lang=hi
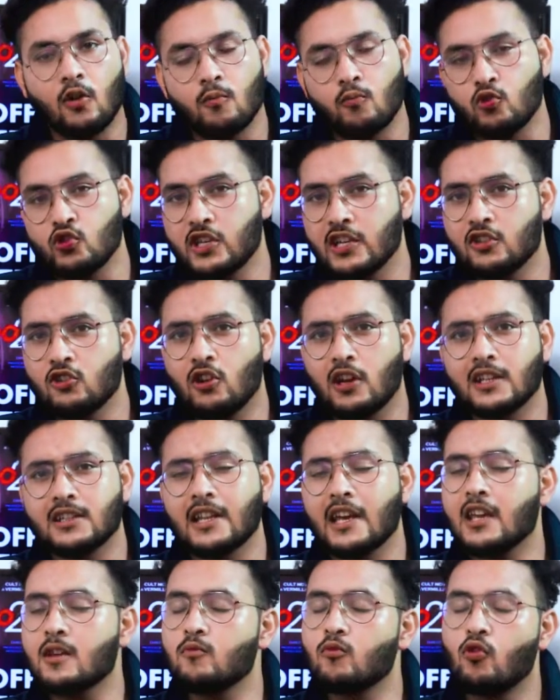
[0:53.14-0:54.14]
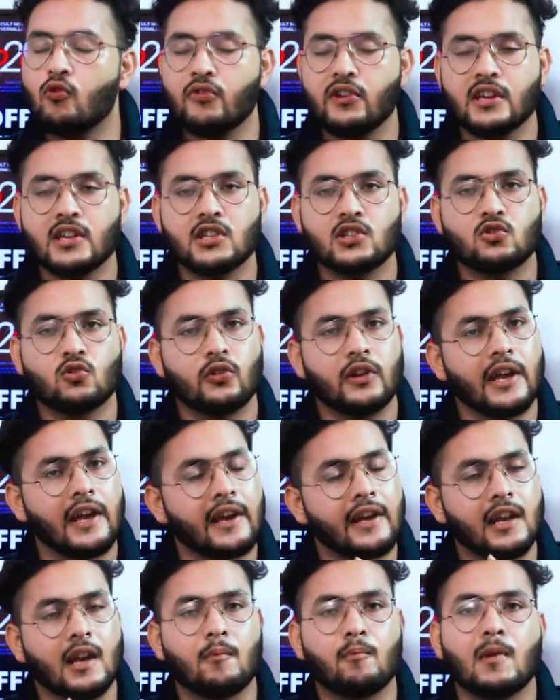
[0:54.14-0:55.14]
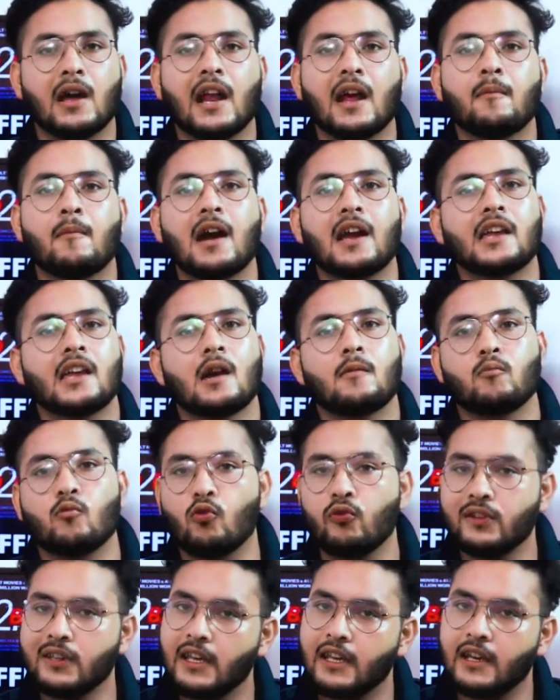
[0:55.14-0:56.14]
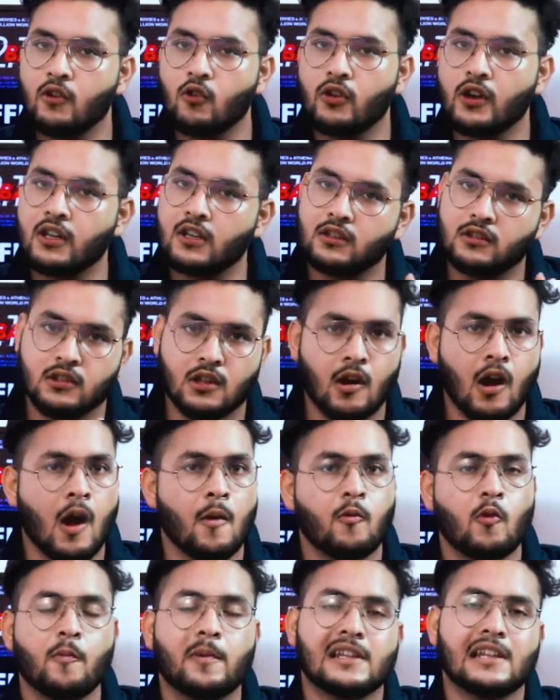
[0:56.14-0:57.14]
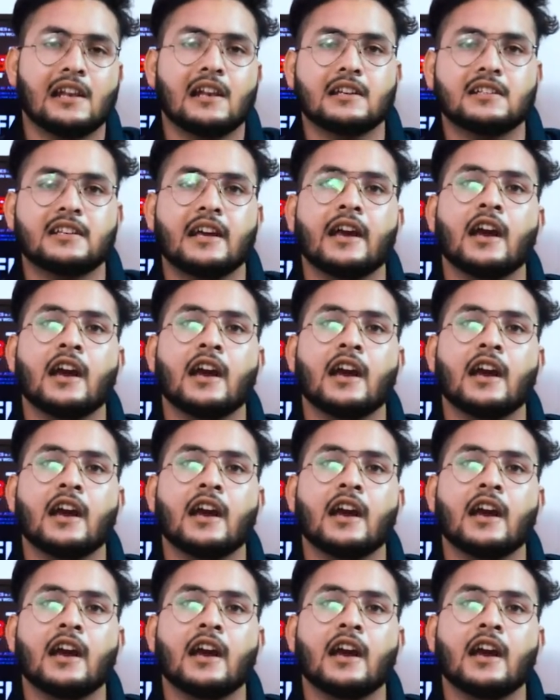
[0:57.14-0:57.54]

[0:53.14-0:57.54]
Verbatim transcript: देखो मुझे जो लगता है कि मूवी की स्टोरी एक नंबर है बाकी आप मूवी देखोगे तो आपको पता लग